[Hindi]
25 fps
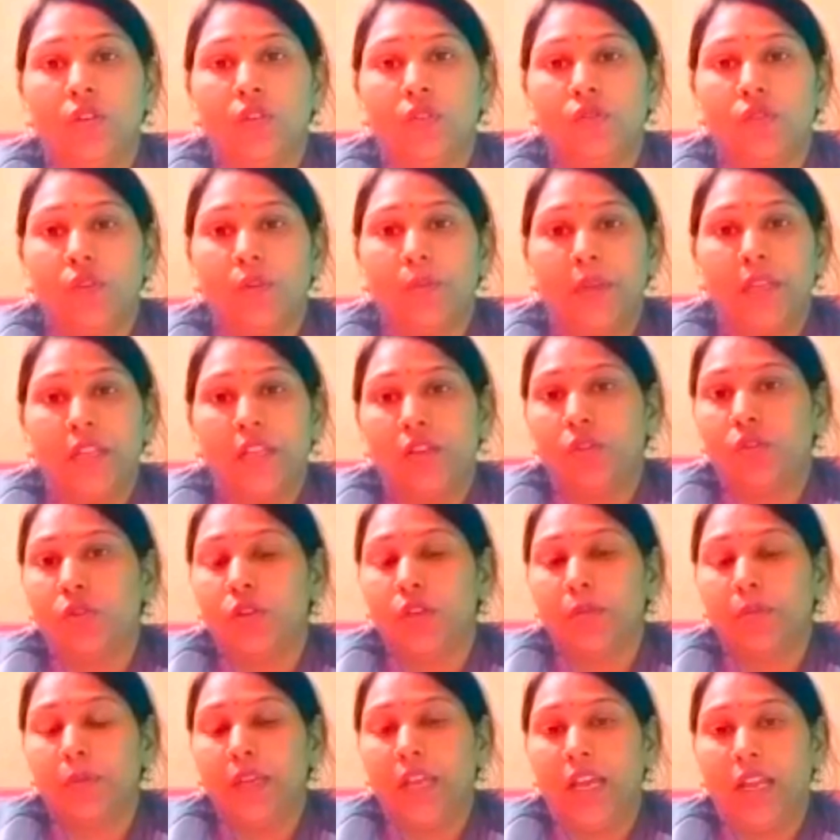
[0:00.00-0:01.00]
वो मेरी
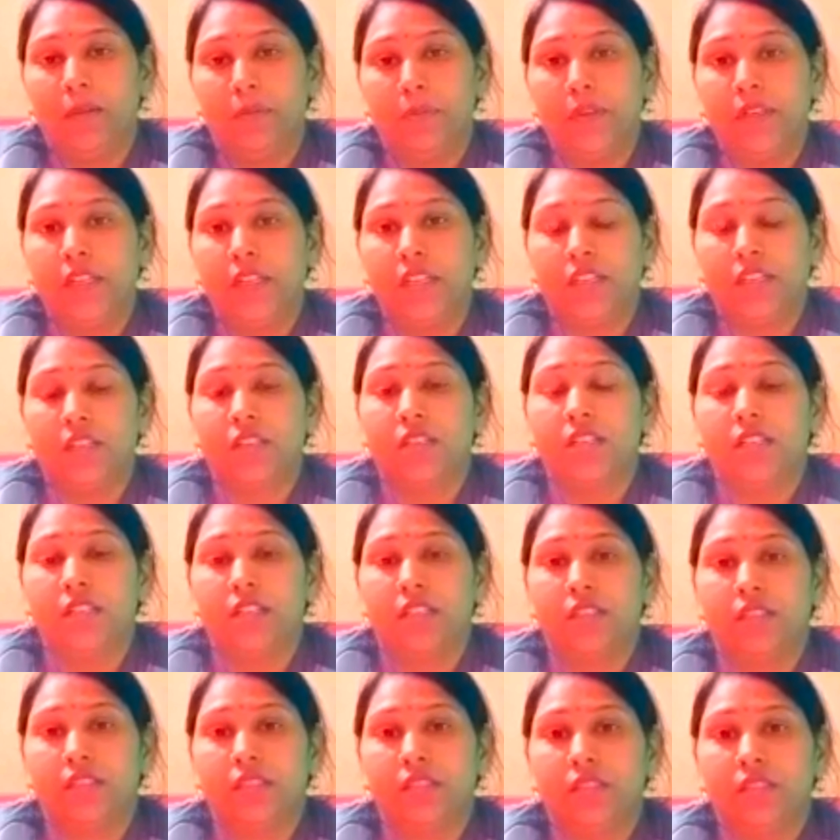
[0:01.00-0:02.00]
कोई भी हेल्प नहीं कर रही
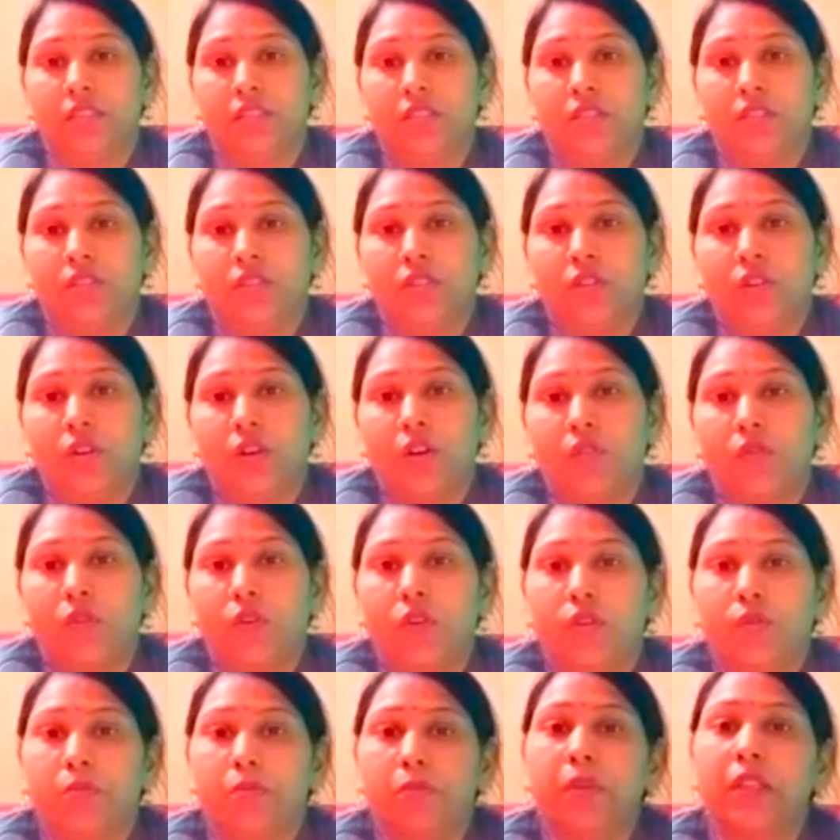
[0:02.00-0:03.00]
है और
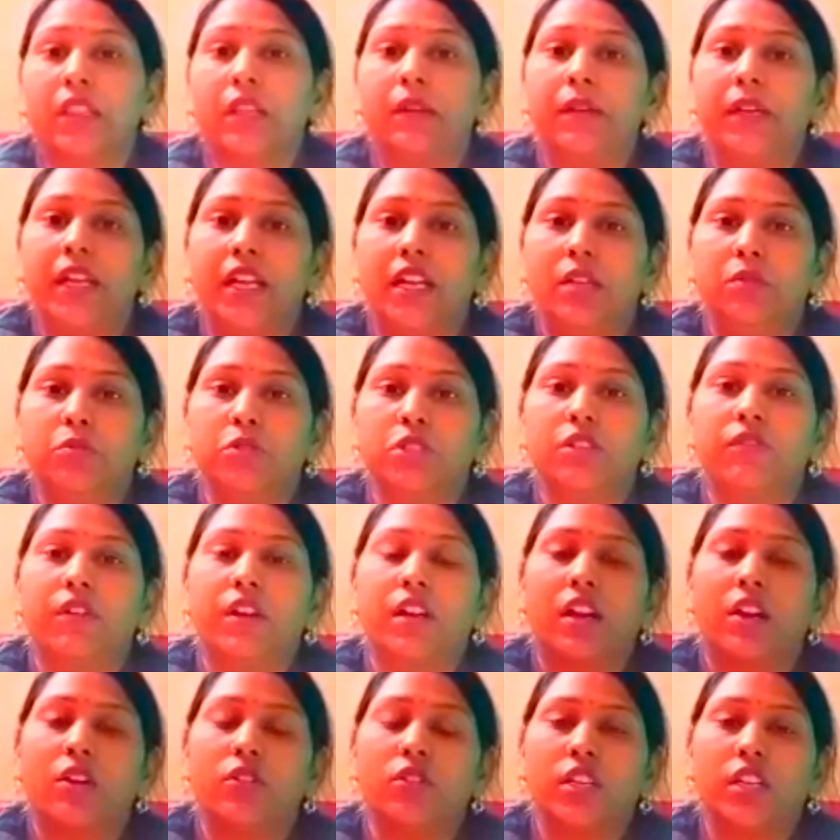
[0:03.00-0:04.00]
वो मतलब डेली मुझे
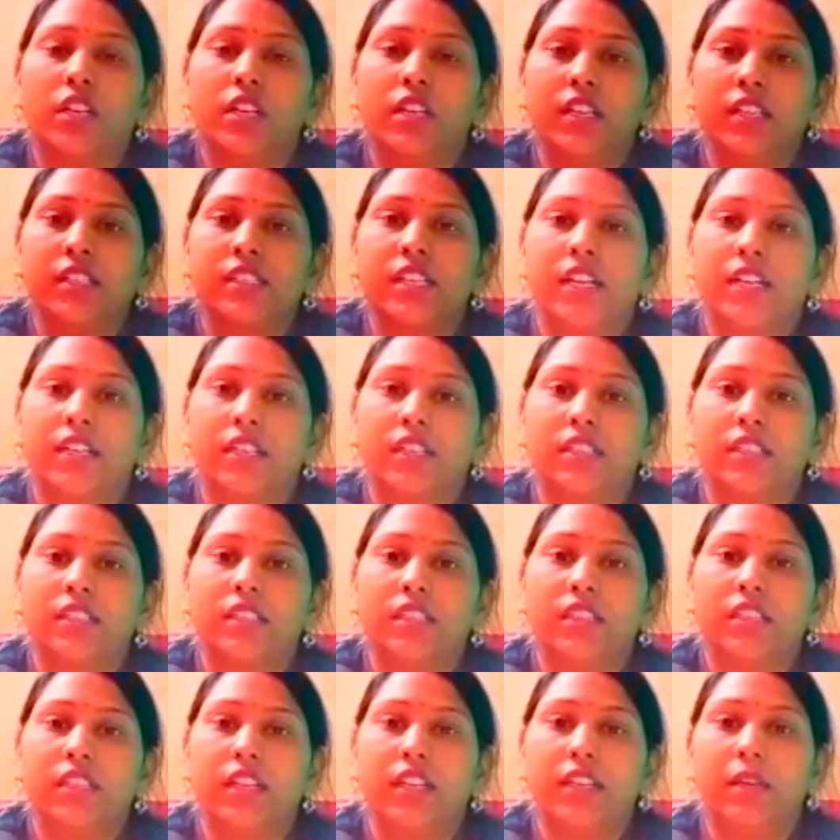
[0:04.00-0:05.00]
वर्कआउट के लिंक सेंड कर
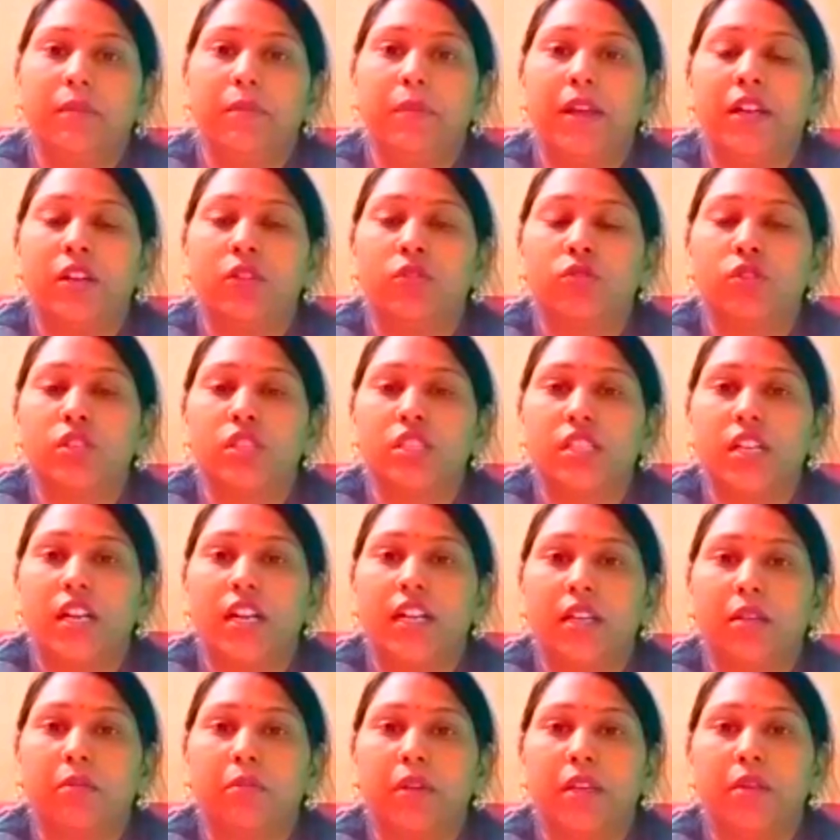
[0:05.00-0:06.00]
देती है ये मैंने उनको
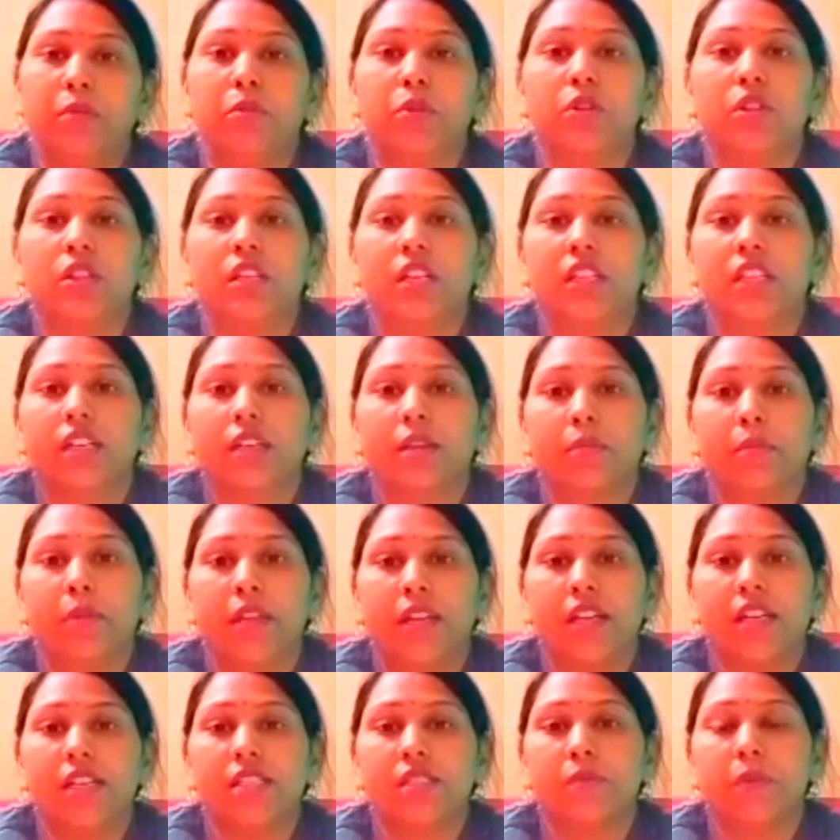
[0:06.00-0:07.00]
स्टार्टिंग में ही बोल दिया था कि
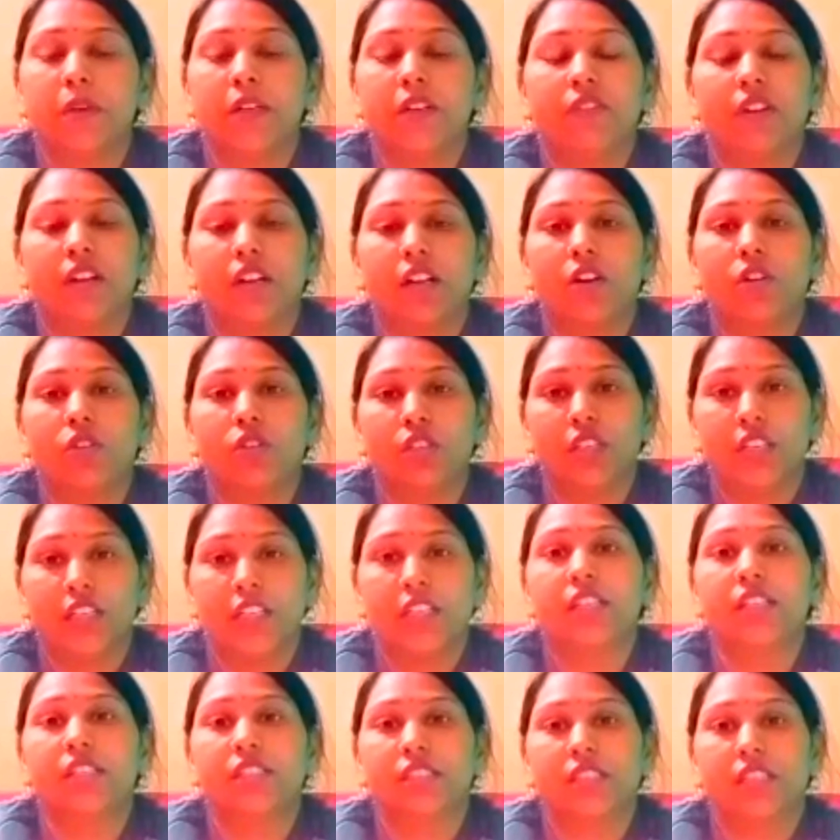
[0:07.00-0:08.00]
मेरे हस्बैंड वर्कआउट
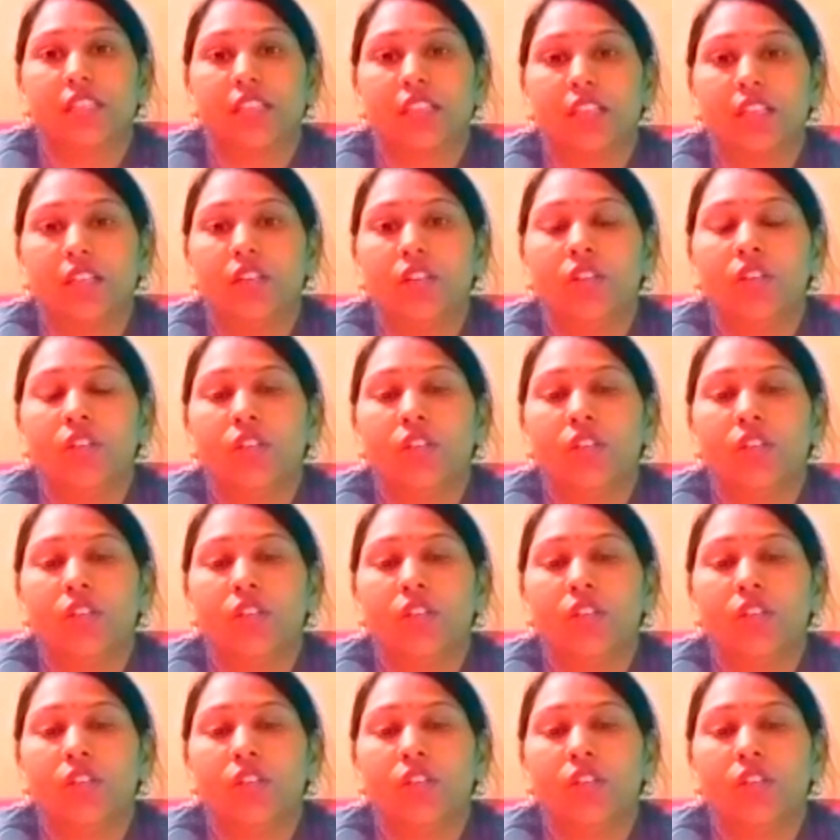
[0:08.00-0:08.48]
नहीं कर सकते